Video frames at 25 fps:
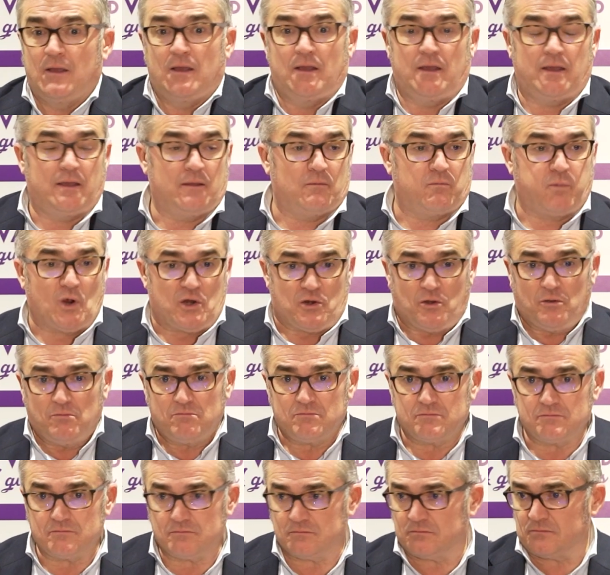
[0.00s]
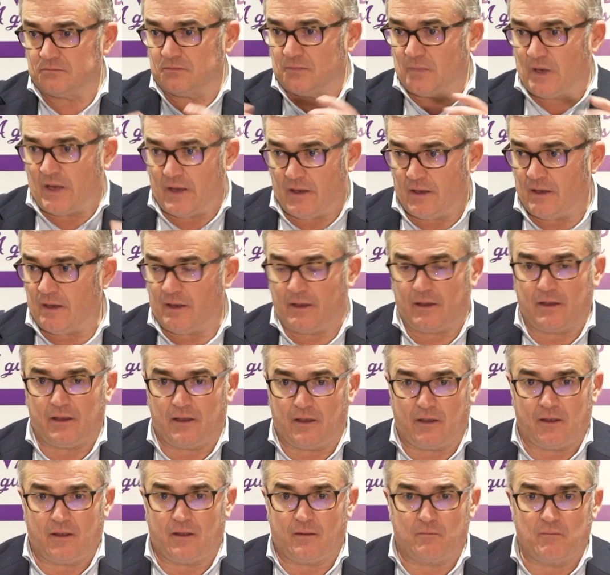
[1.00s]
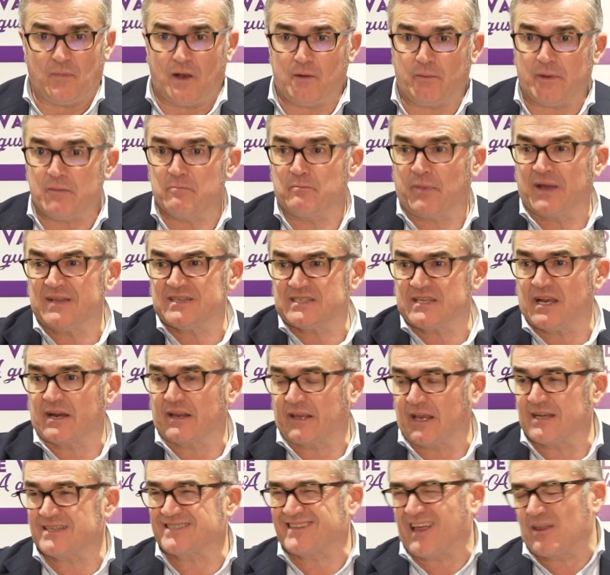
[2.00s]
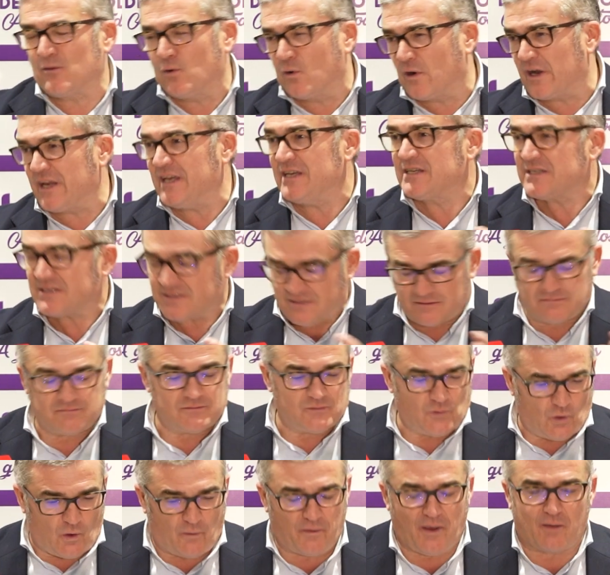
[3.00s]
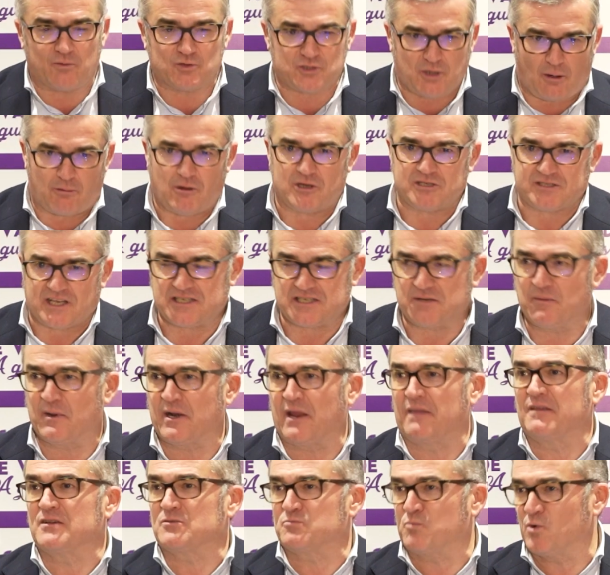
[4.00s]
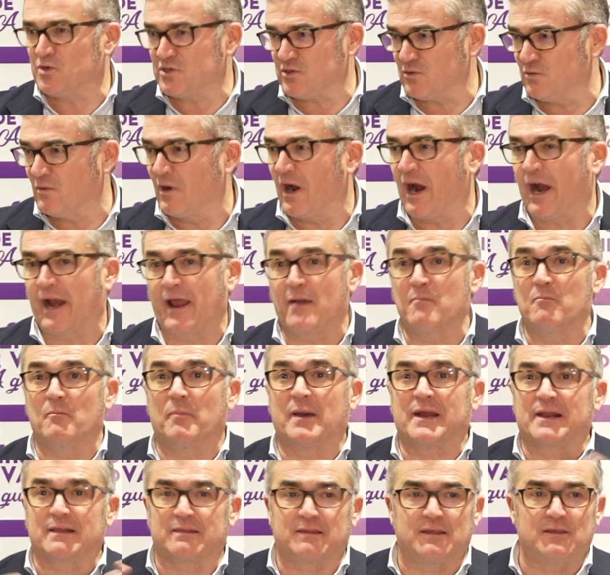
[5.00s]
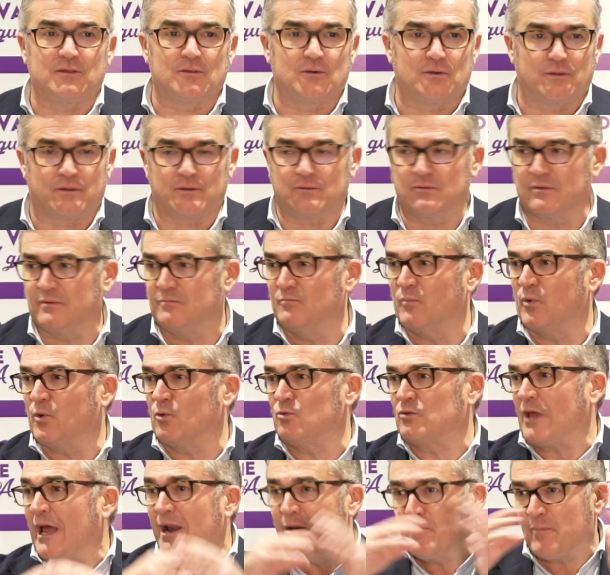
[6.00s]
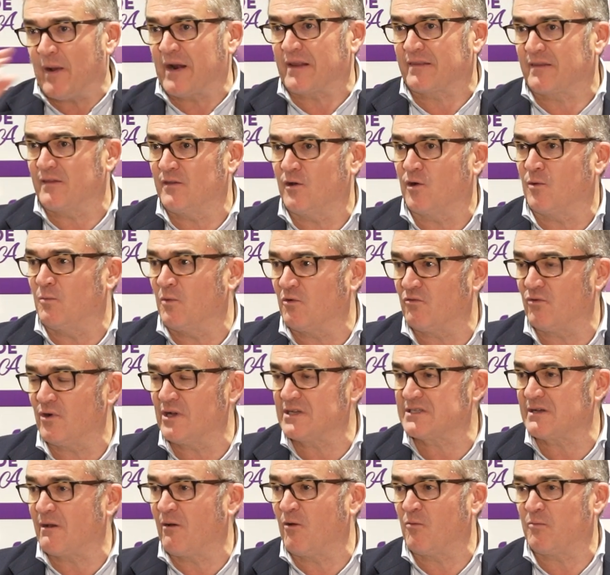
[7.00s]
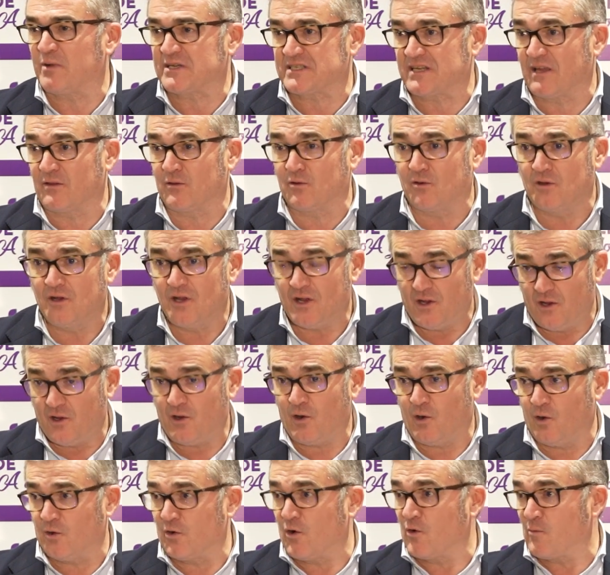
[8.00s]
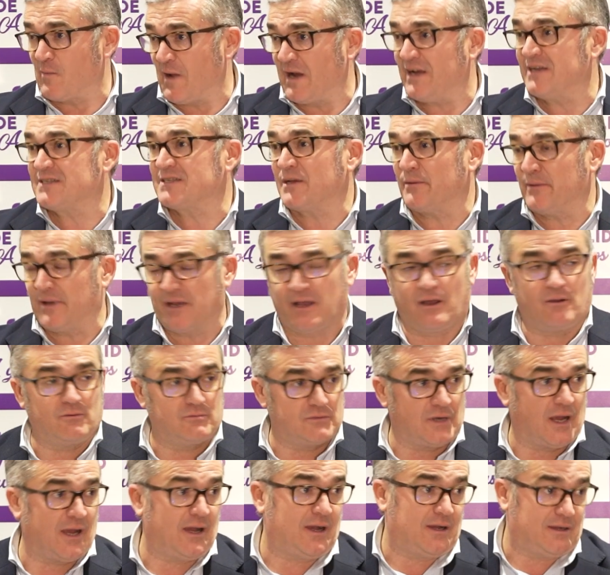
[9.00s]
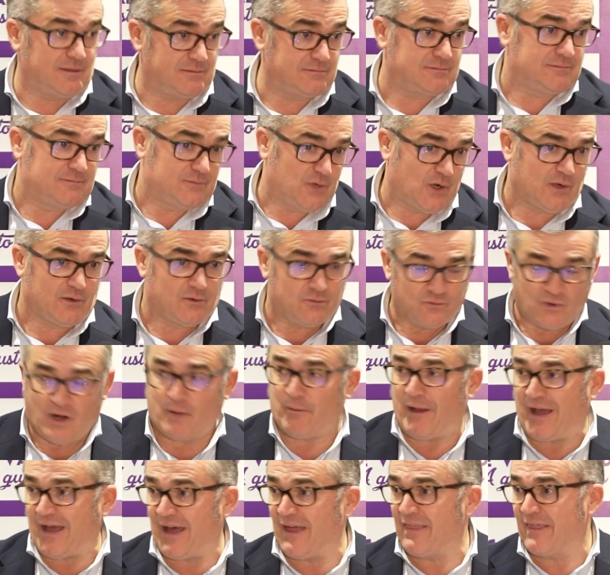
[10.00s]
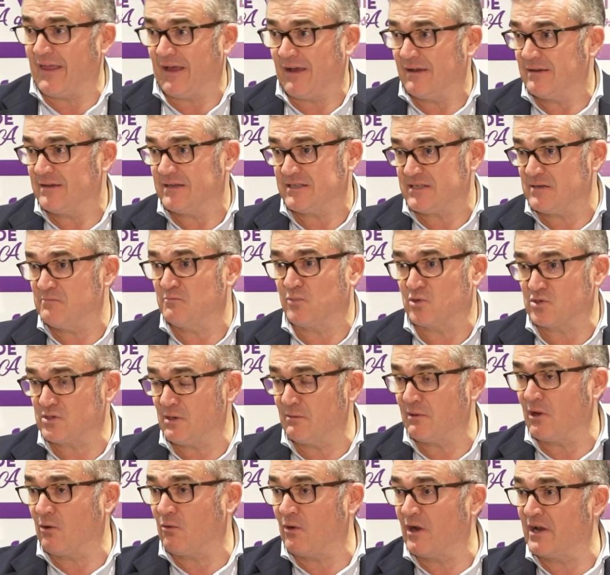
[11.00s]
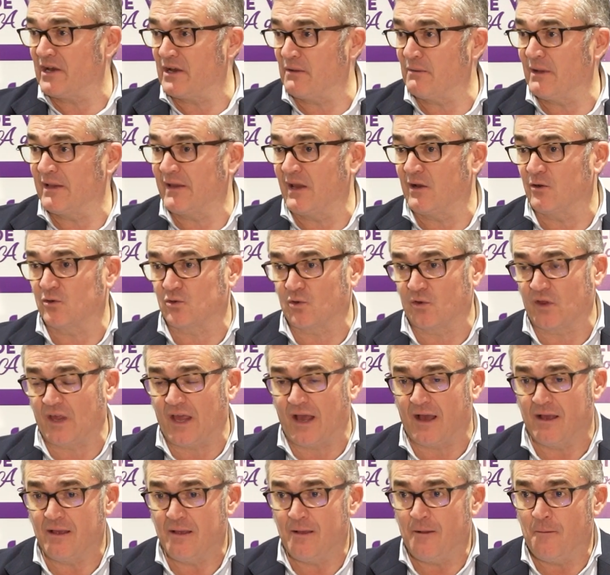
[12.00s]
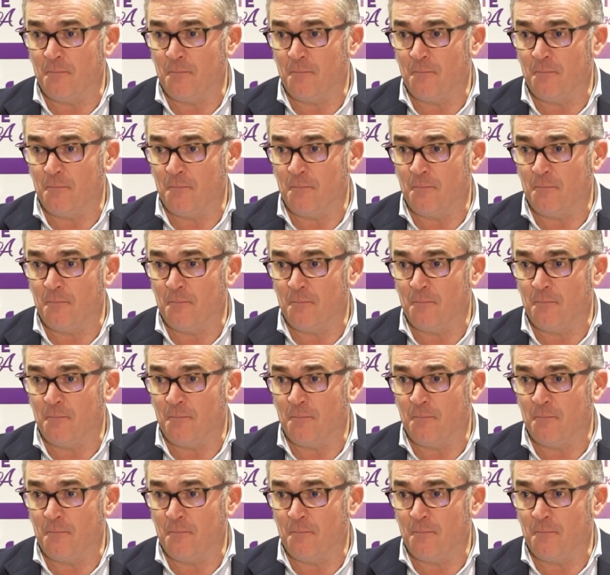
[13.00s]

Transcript: Eh, bueno, eh, Melvin Panzer, que ha estado gris, lo habíamos hablado semana, después de un gran partido, de un brutal partido como fue el sábado pasado, lo normal es que venga una, bueno, una bajada, es imposible jugar al nivel del otro día.